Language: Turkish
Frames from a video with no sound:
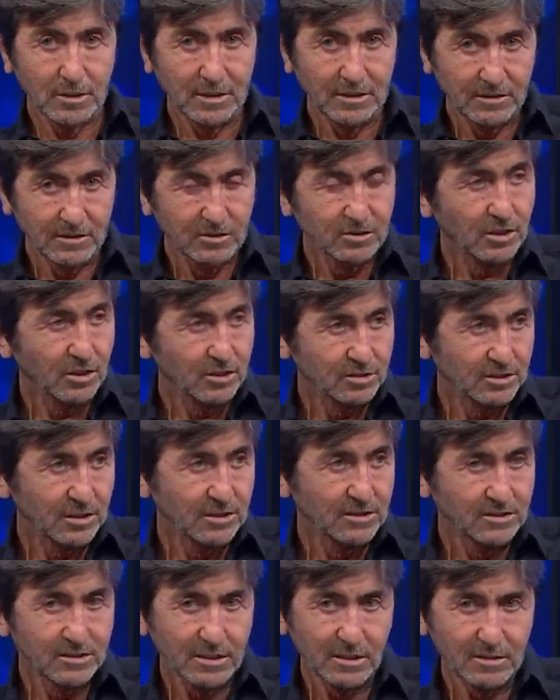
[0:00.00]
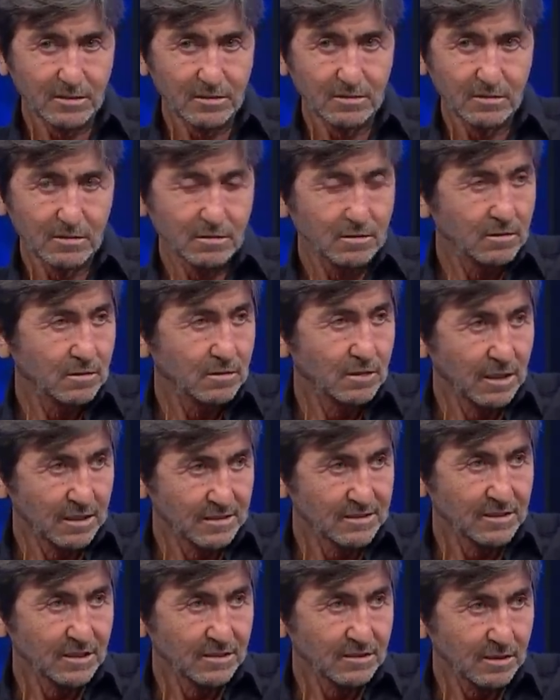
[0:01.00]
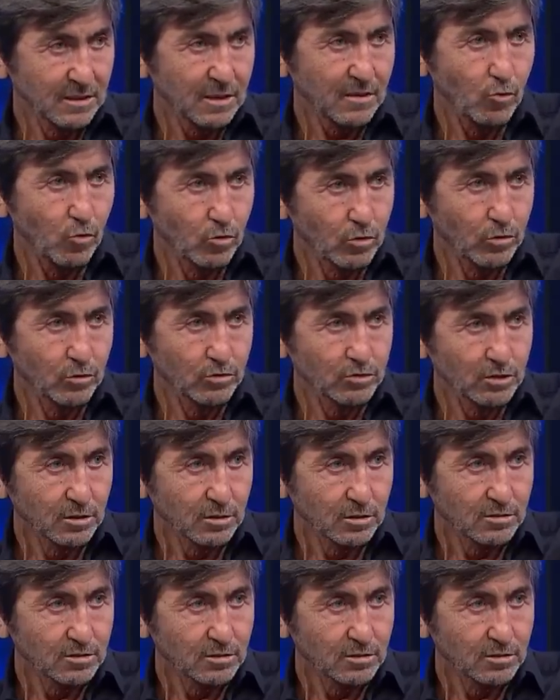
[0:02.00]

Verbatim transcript: en iyi çalışan insan Galatasaray adına evet. Okan Hoca.